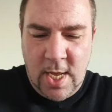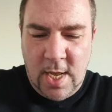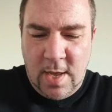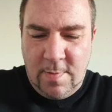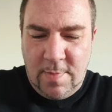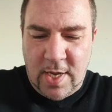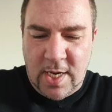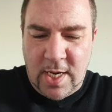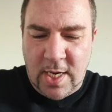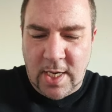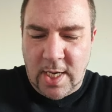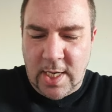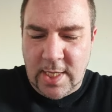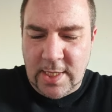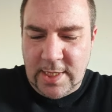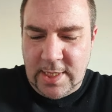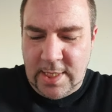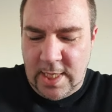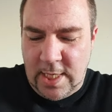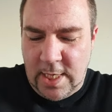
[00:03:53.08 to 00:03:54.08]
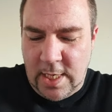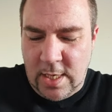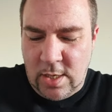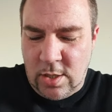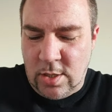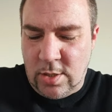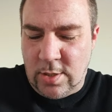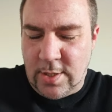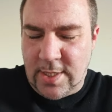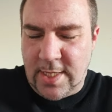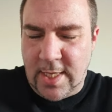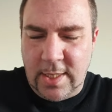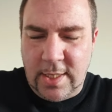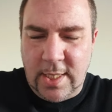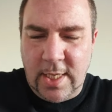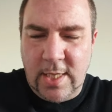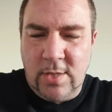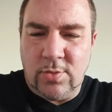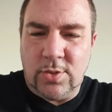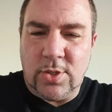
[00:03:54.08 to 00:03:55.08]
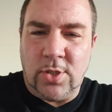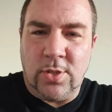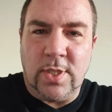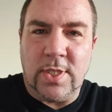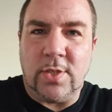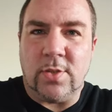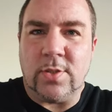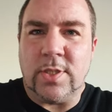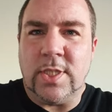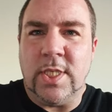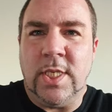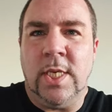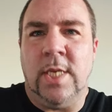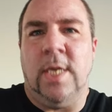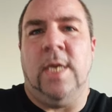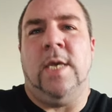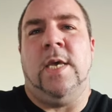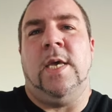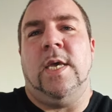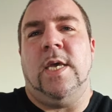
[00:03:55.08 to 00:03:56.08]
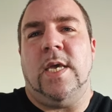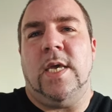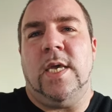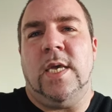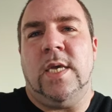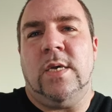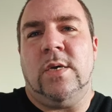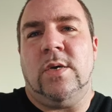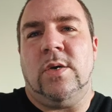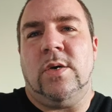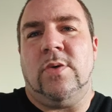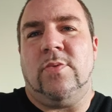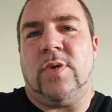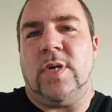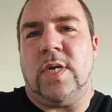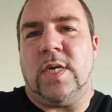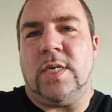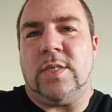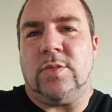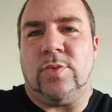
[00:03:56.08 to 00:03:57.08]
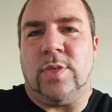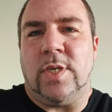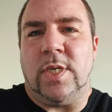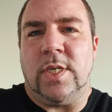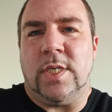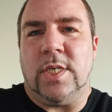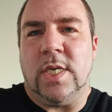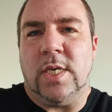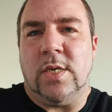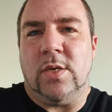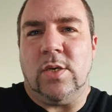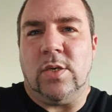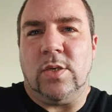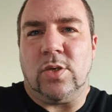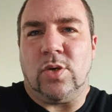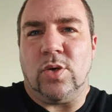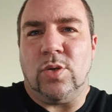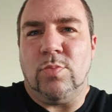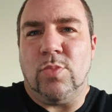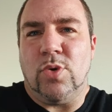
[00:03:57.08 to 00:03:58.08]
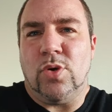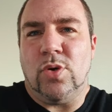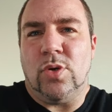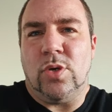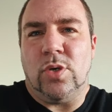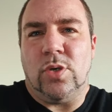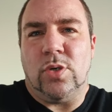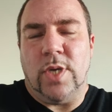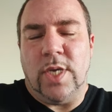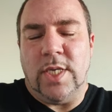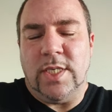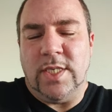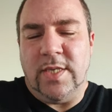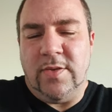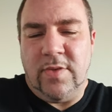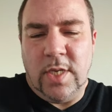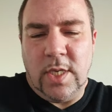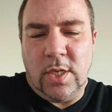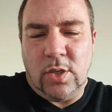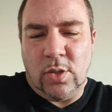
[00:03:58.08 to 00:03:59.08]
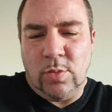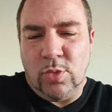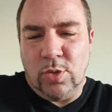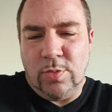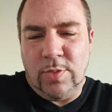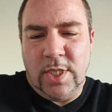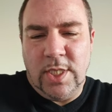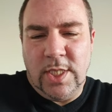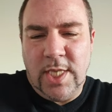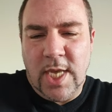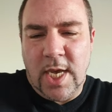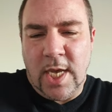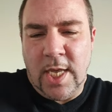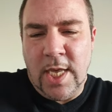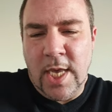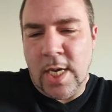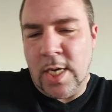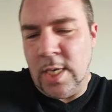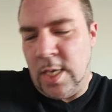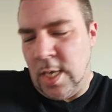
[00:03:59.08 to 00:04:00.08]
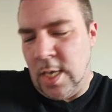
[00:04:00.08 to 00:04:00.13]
Par la grâce, ça a été, on s'en est sorti. Et voilà, on a été grandement édifié, grandement béni derrière.